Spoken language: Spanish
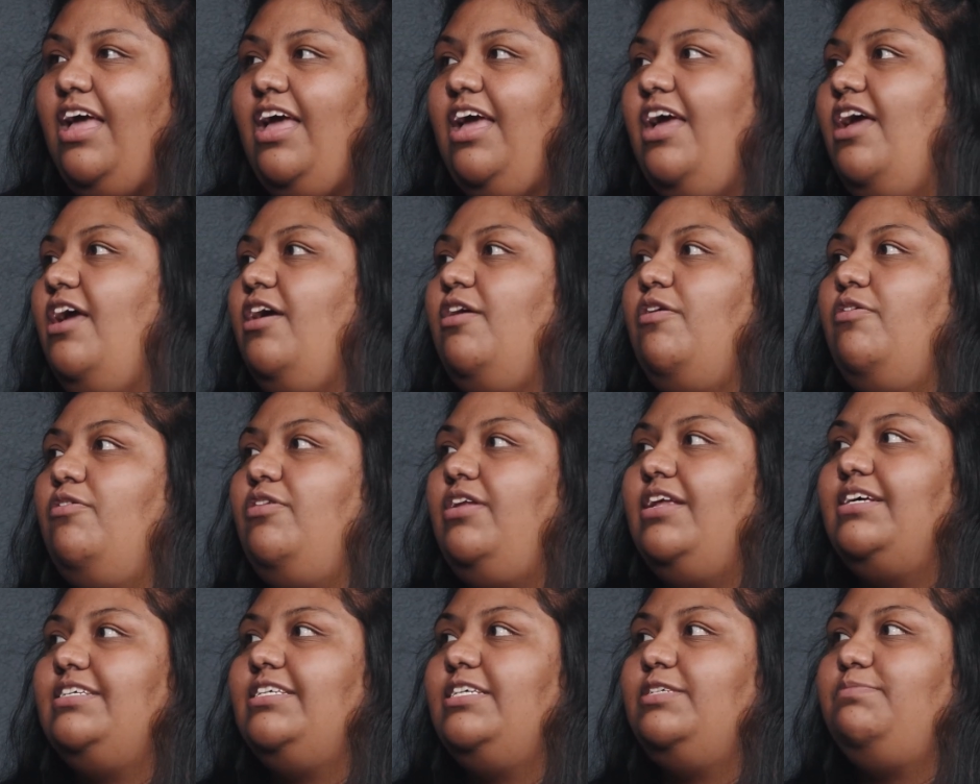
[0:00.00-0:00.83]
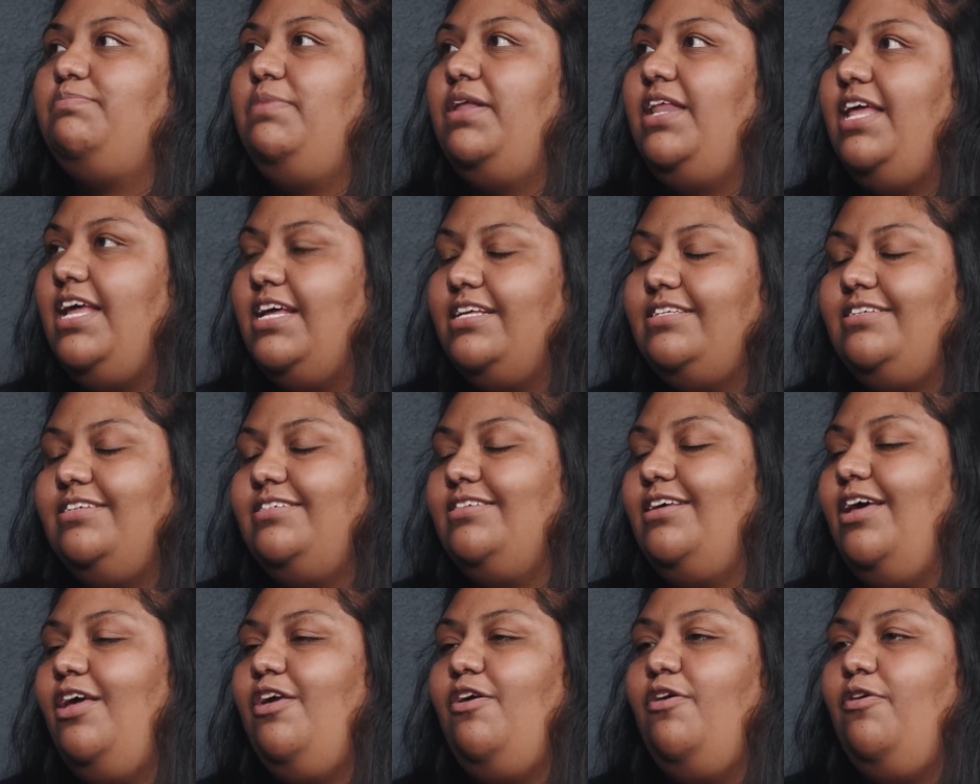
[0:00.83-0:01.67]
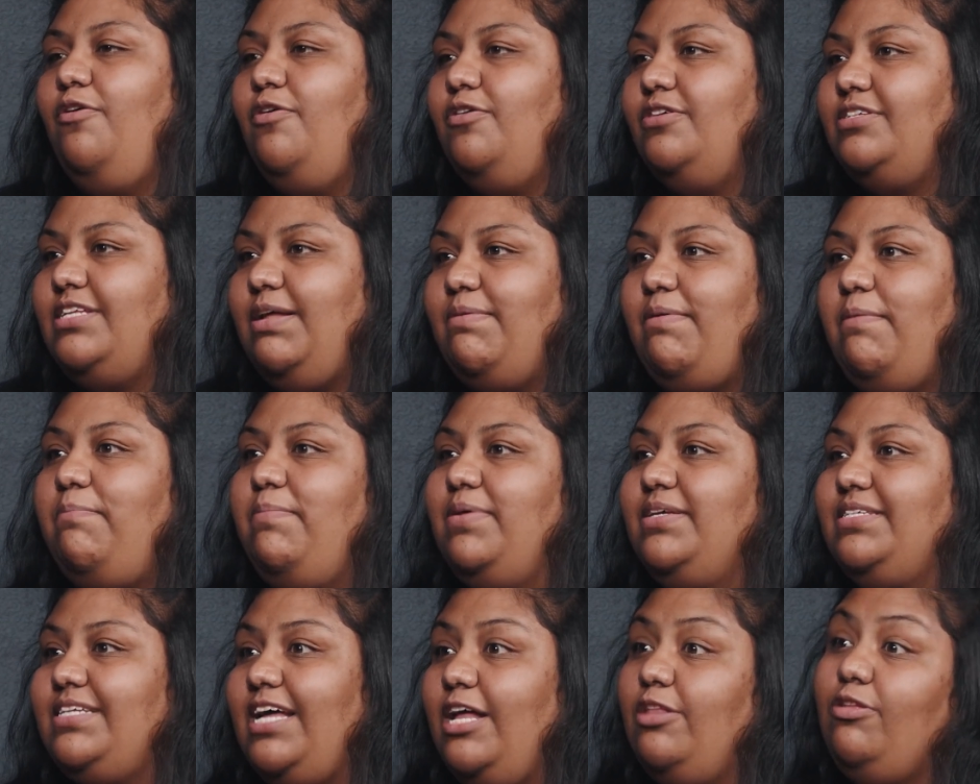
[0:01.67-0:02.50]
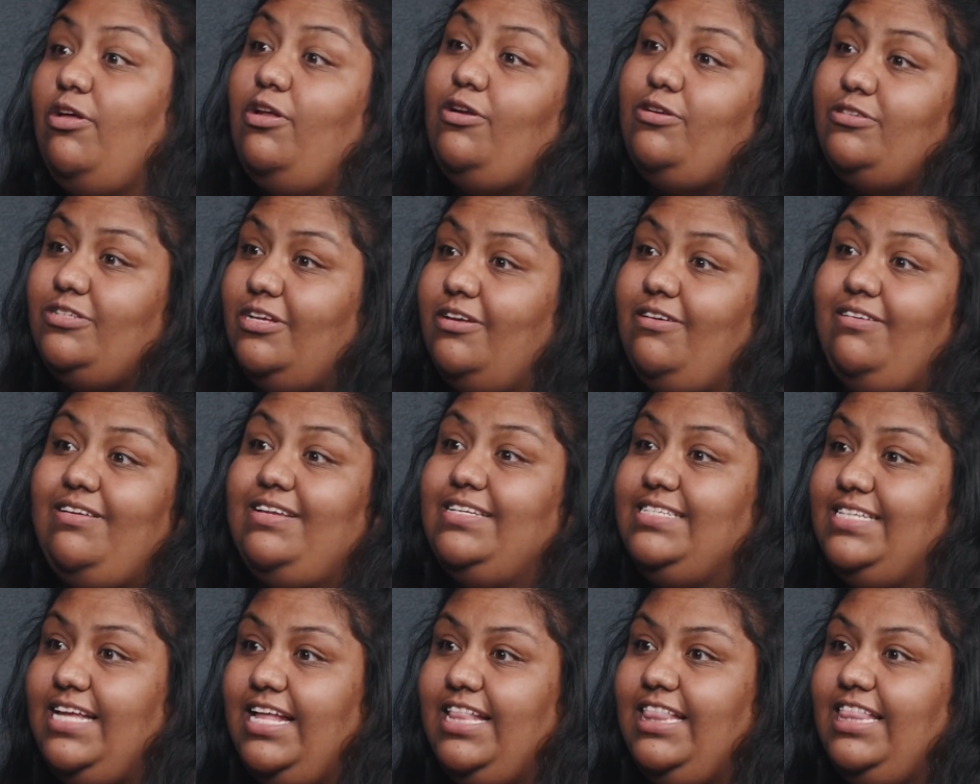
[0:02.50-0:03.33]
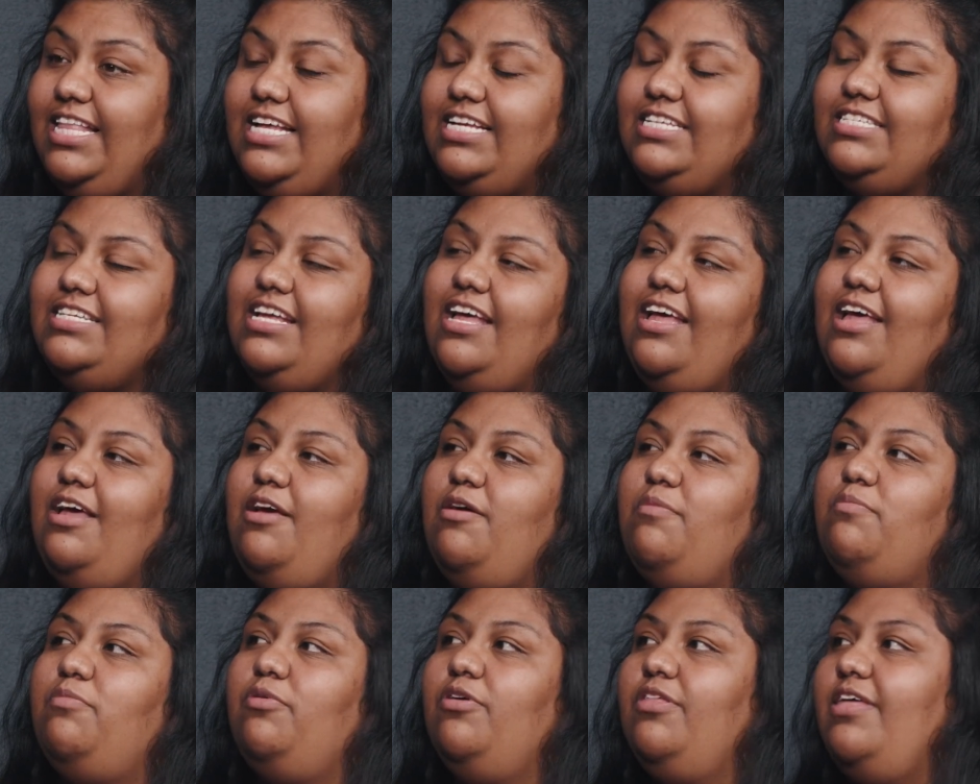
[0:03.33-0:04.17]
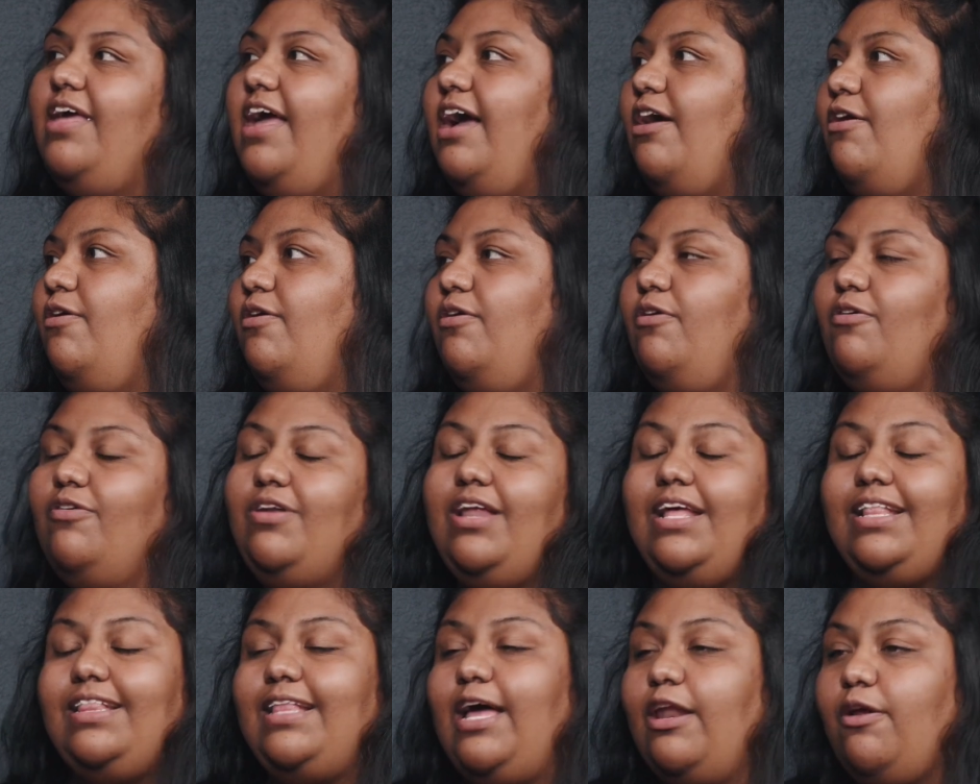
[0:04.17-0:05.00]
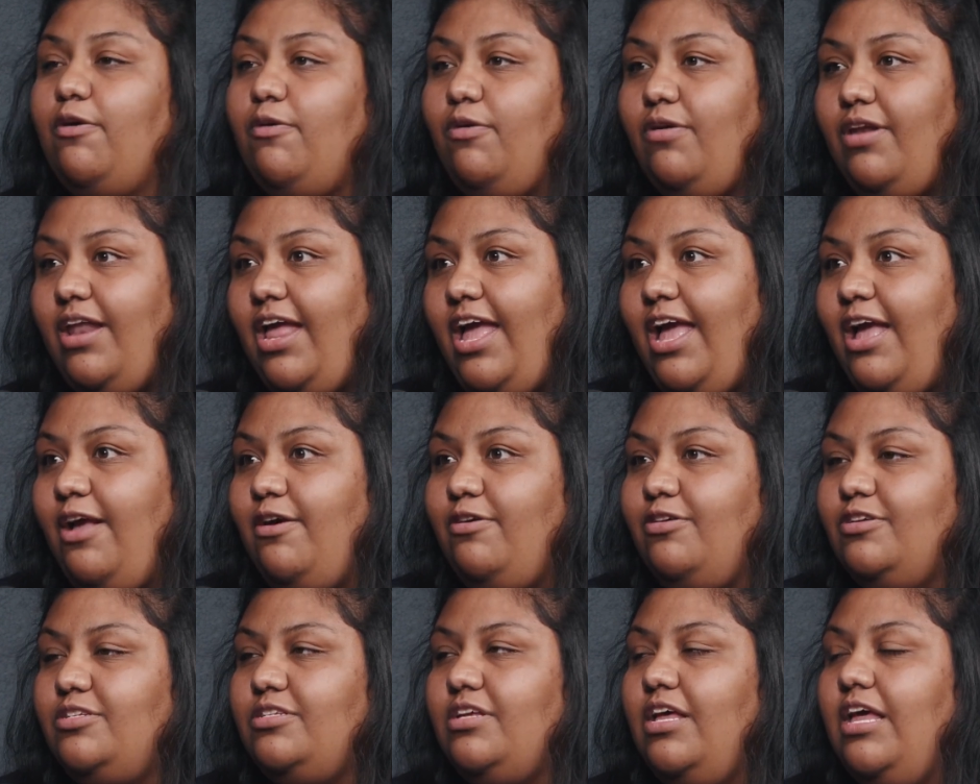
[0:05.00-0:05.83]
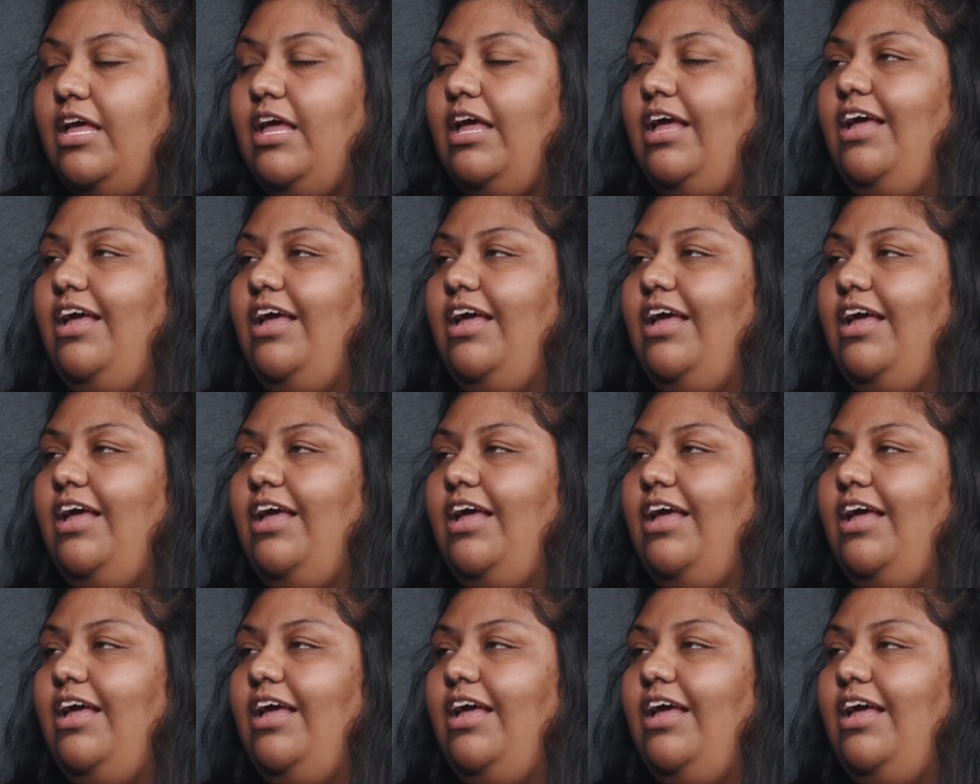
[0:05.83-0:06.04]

Eh, con las experiencias que yo estaba pasando a los adolescentes, podía conectar con ellos.